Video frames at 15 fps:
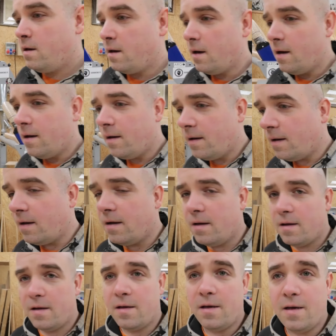E,
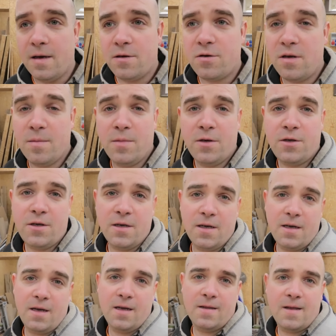jeśli byście
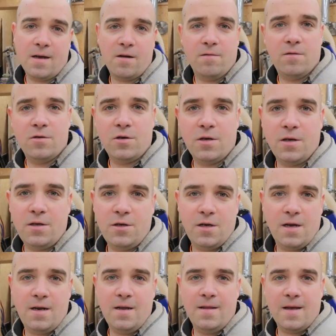jednakowoż
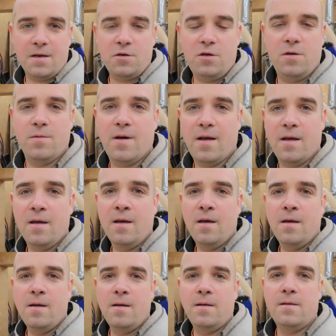chcieli na siłę
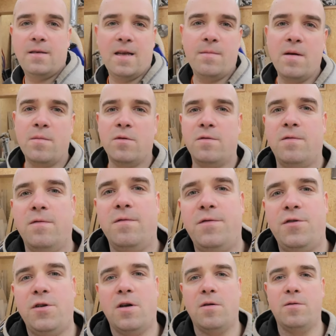samemu
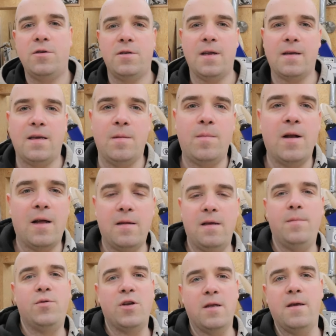wziąć taki blat
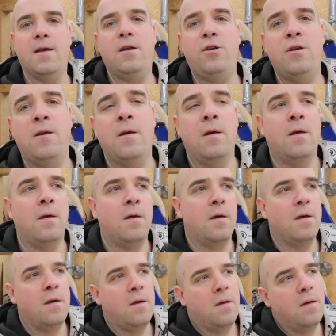i przenieść,
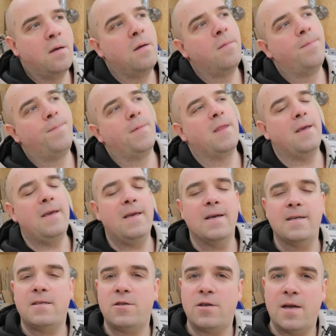
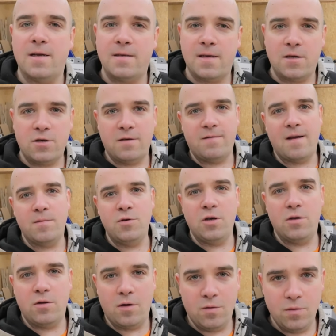jest szansa, że Wam się to